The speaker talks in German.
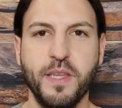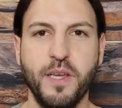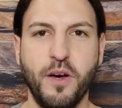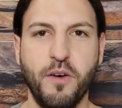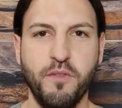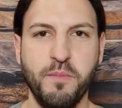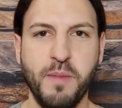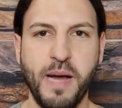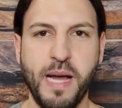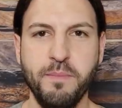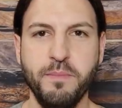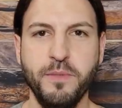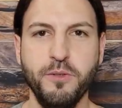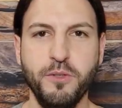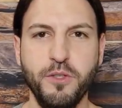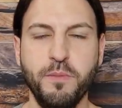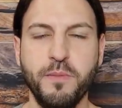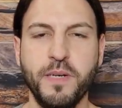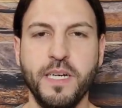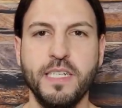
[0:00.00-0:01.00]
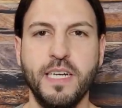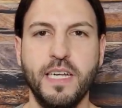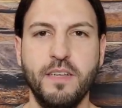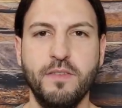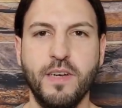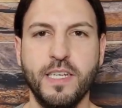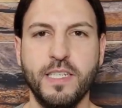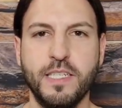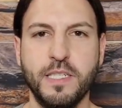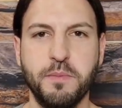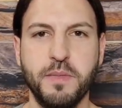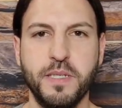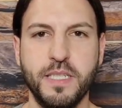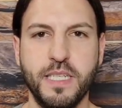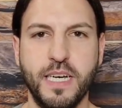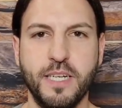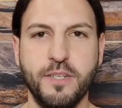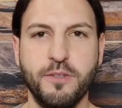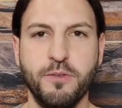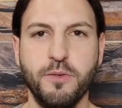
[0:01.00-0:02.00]
Auf meinem YouTube-Kanal waren es bis
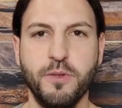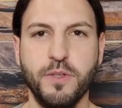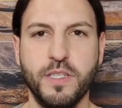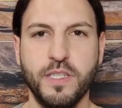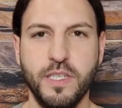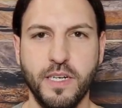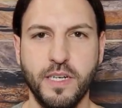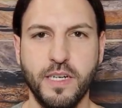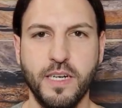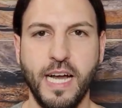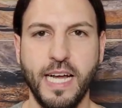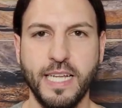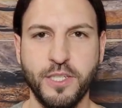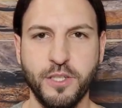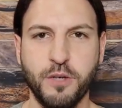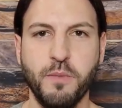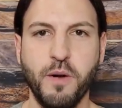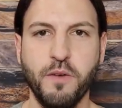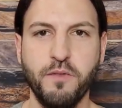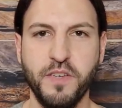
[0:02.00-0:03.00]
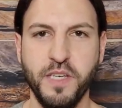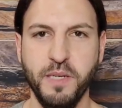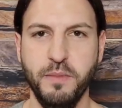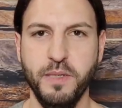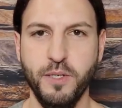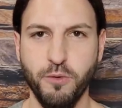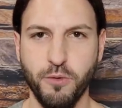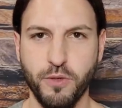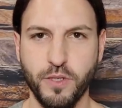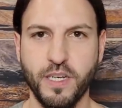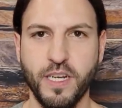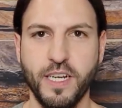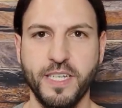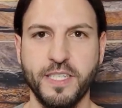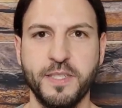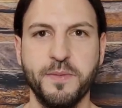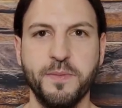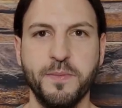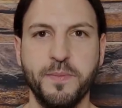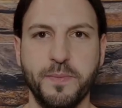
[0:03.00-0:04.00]
dato circa 1,4 Millionen
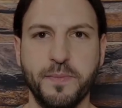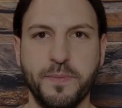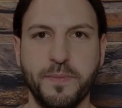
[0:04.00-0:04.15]
Klicks.